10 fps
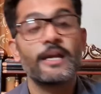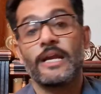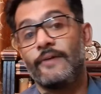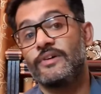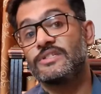
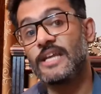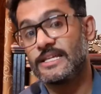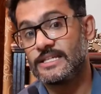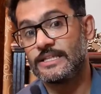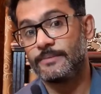कि आवाज़
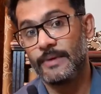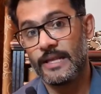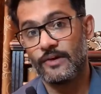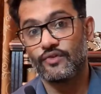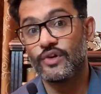कैसी थी
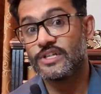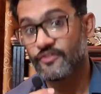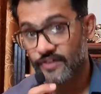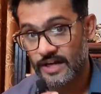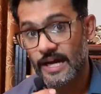पहले और कोई
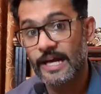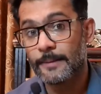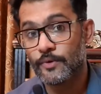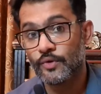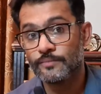फ़र्क आया
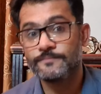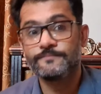आपको